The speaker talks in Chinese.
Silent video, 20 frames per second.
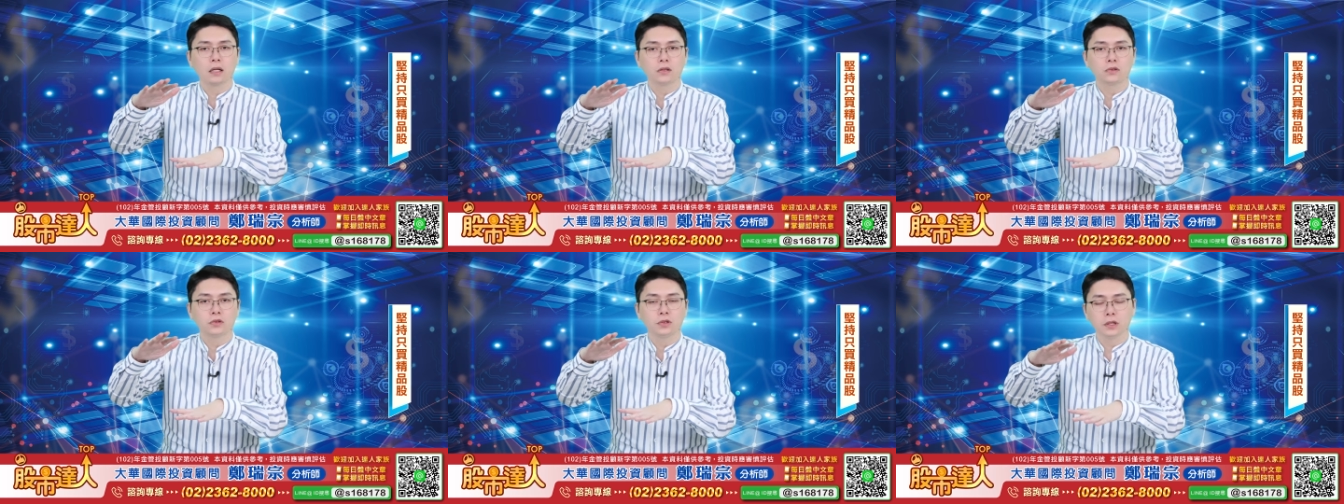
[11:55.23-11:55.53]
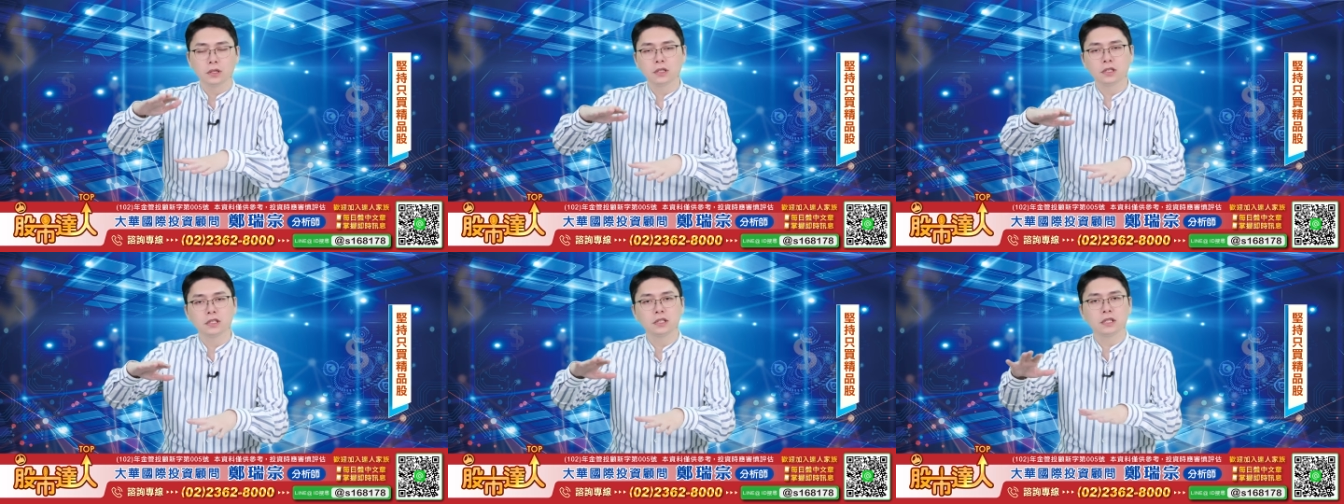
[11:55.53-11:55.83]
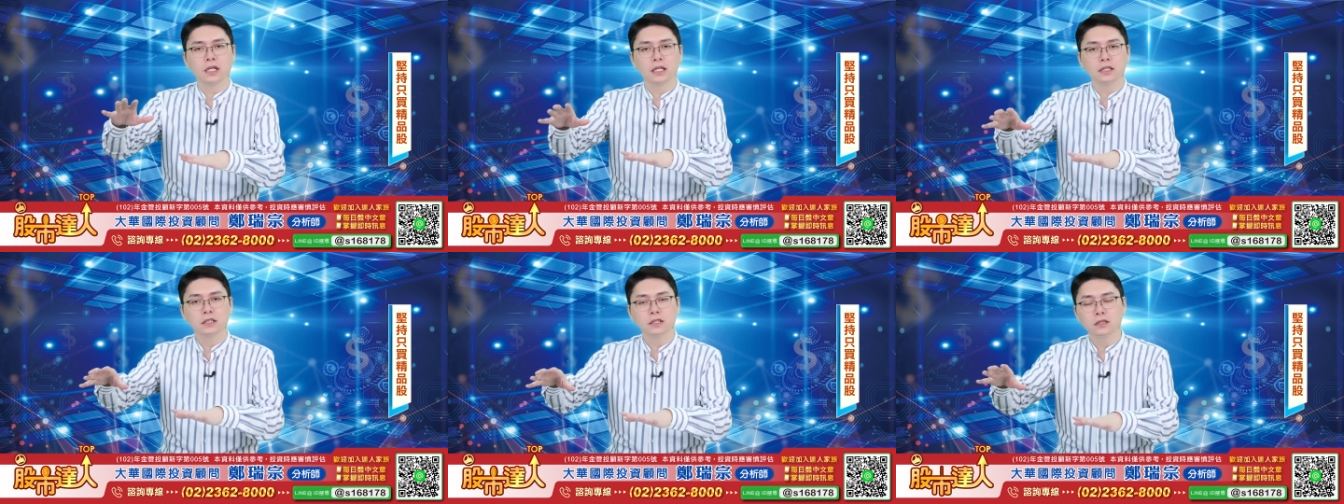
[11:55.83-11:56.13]
随着第
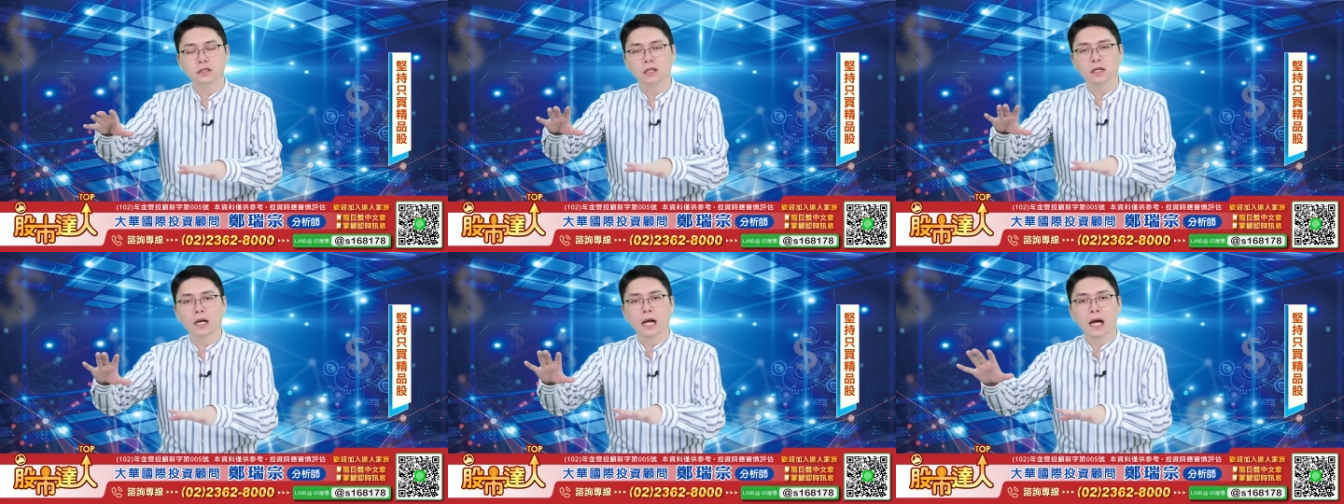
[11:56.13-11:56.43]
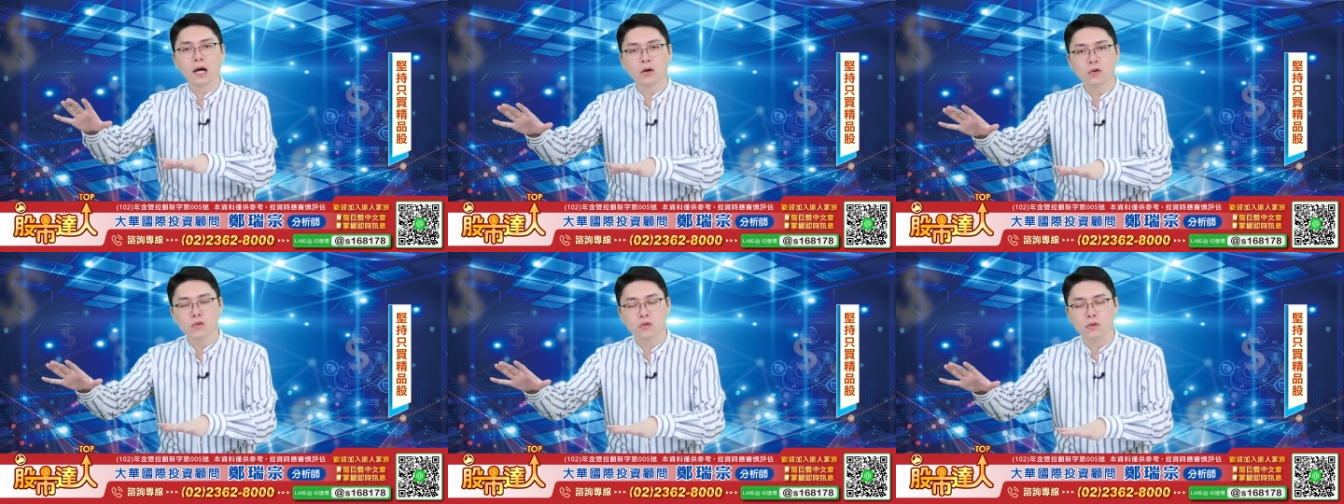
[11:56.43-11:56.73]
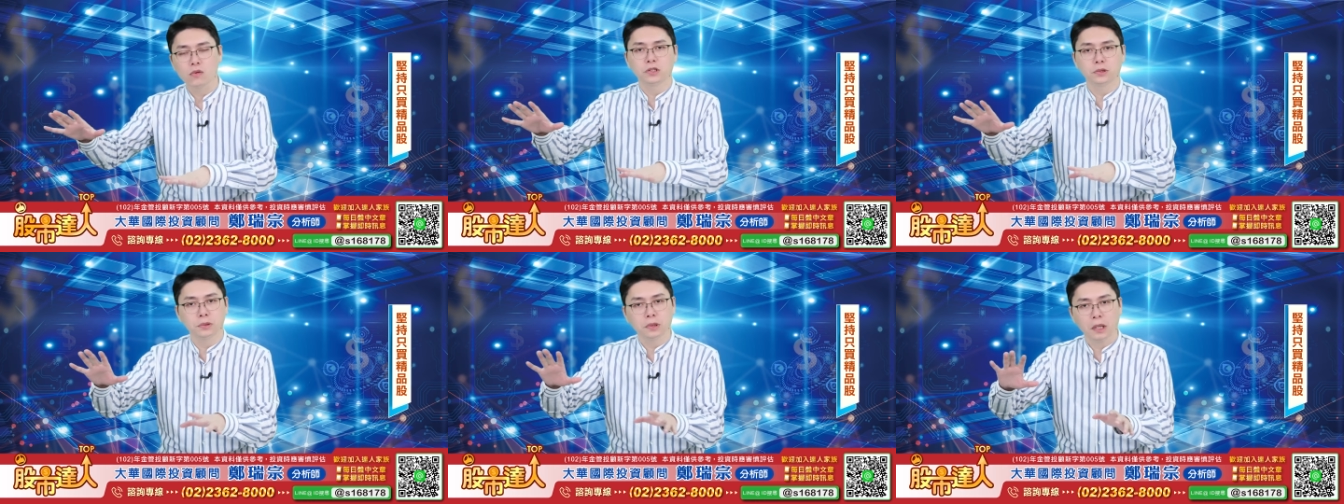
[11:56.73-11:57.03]
三季的拉货
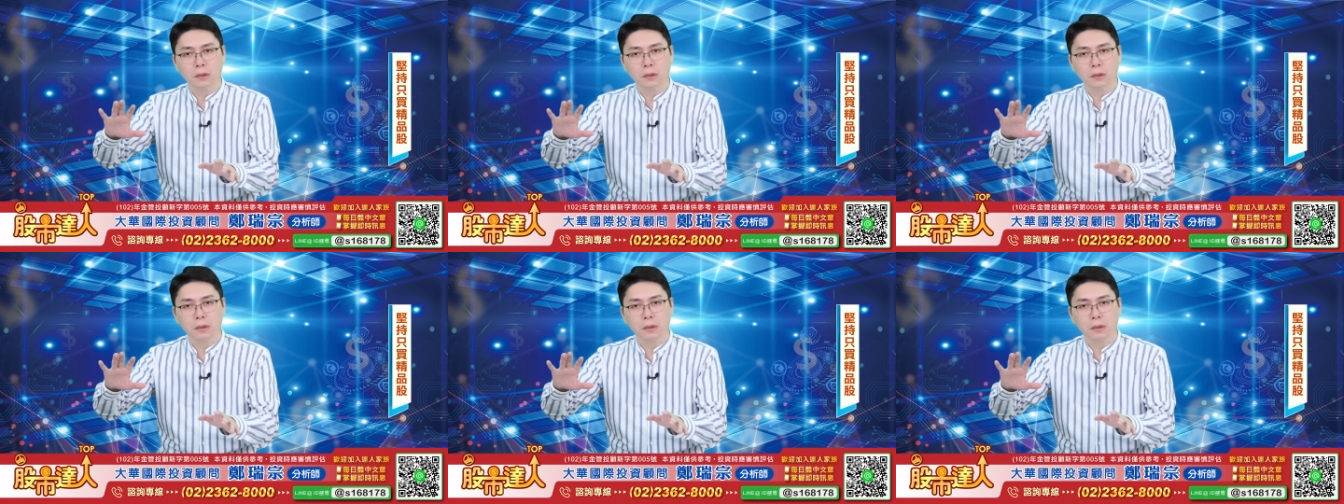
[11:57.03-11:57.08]
，G B